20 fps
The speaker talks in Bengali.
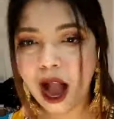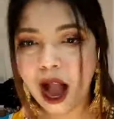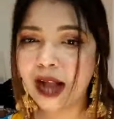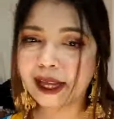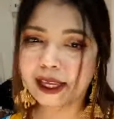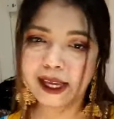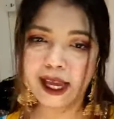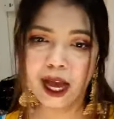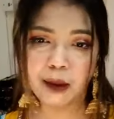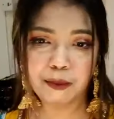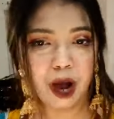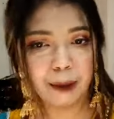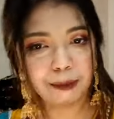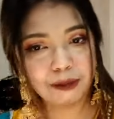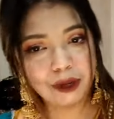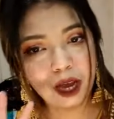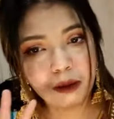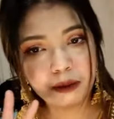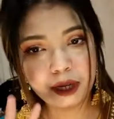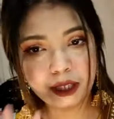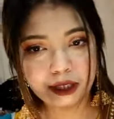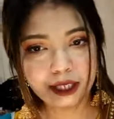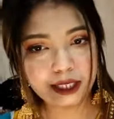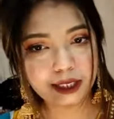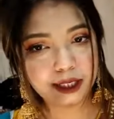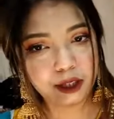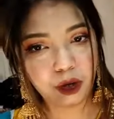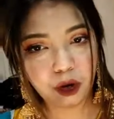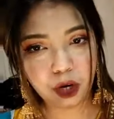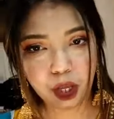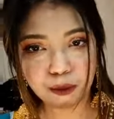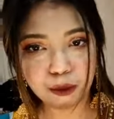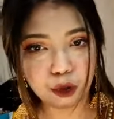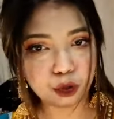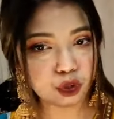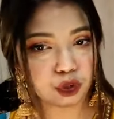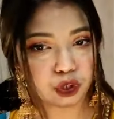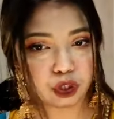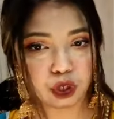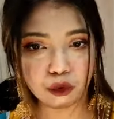আখি আপু আপনি আমার ড্রেস নিয়ে অনেক
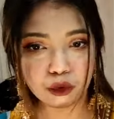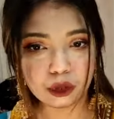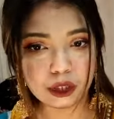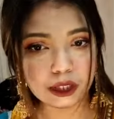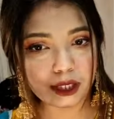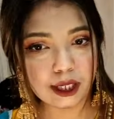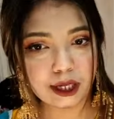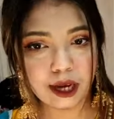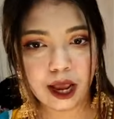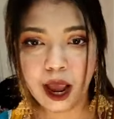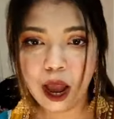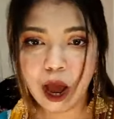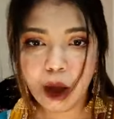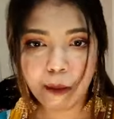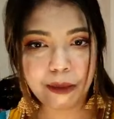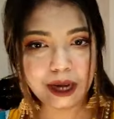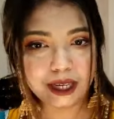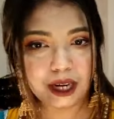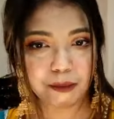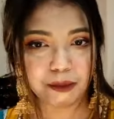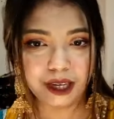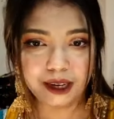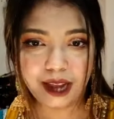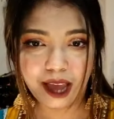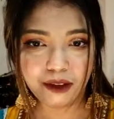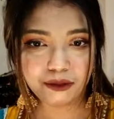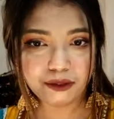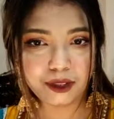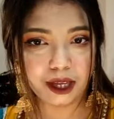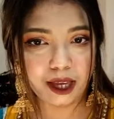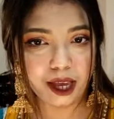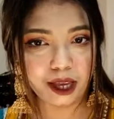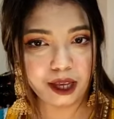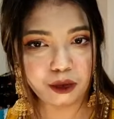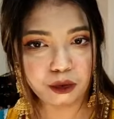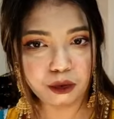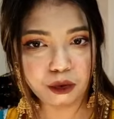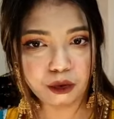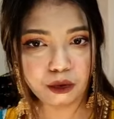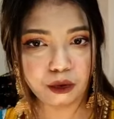প্রশংসা করতেছেন বাট আপনি লাইফ থেকে
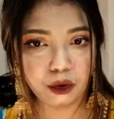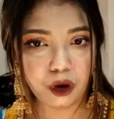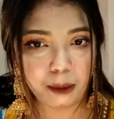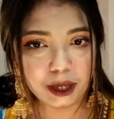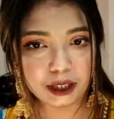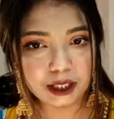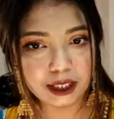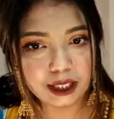কিন্তু ও আমার